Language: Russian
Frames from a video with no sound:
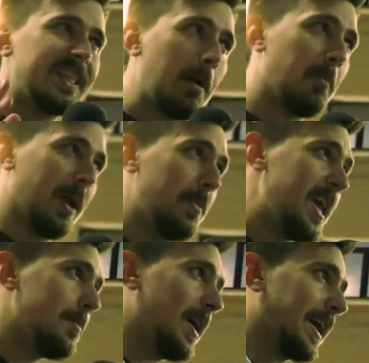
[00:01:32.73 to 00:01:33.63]
вся
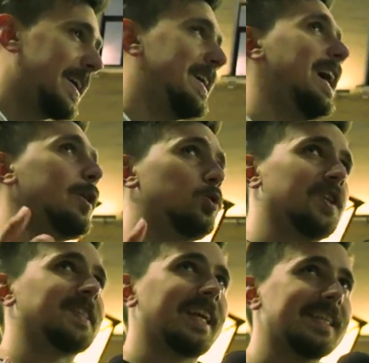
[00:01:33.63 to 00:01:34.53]
проблема, как
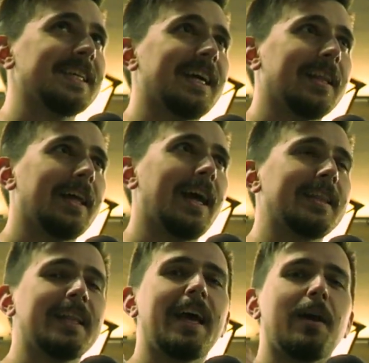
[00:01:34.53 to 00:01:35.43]
уже сказал,
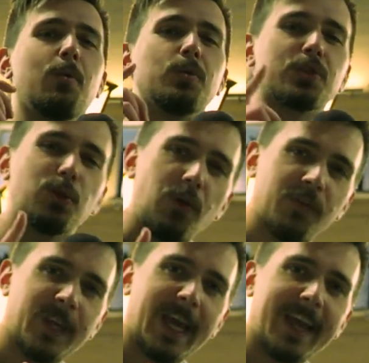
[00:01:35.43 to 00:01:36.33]
одна
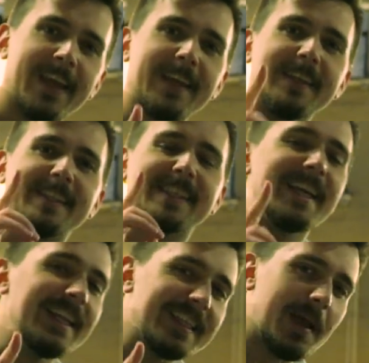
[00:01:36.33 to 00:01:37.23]
условная и
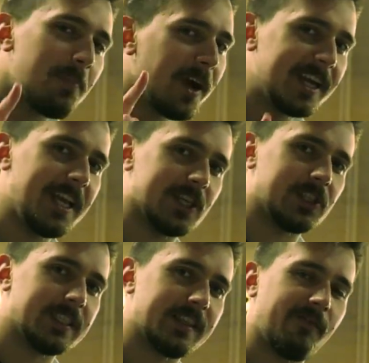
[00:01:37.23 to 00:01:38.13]
скрытая
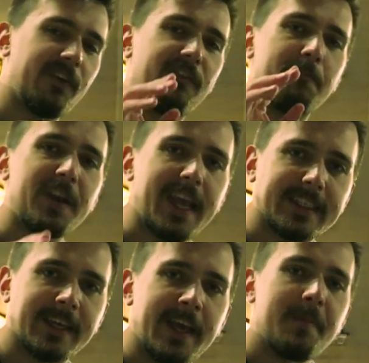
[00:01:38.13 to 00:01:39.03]
погрешность. Вы
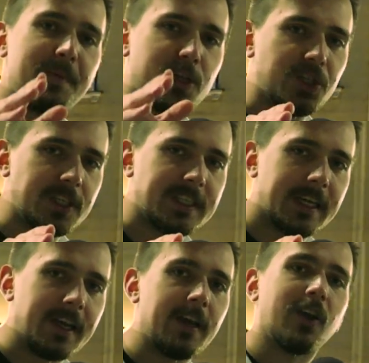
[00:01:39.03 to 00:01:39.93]
впредь
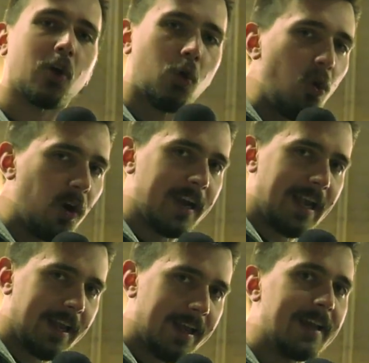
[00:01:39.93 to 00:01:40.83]
пишите
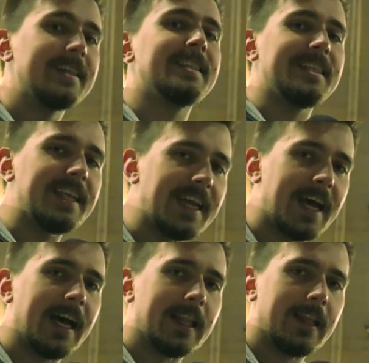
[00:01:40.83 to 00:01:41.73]
«Гоголь
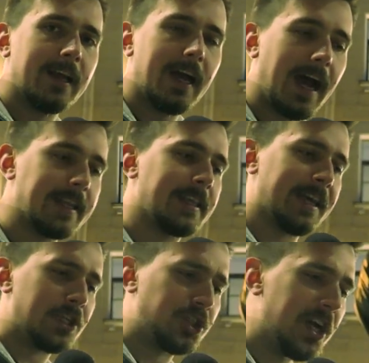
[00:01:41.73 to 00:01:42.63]
сериал», а не
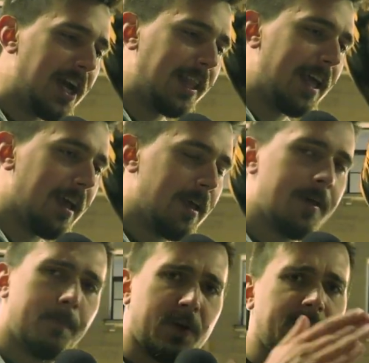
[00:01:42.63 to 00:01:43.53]
«Начало»,
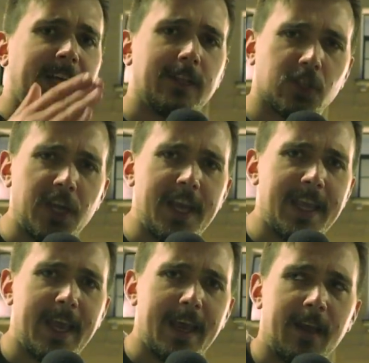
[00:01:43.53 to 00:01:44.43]

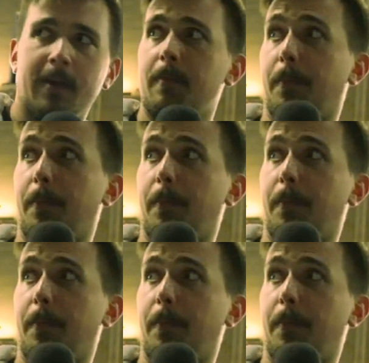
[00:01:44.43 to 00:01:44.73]
«Продолжение»,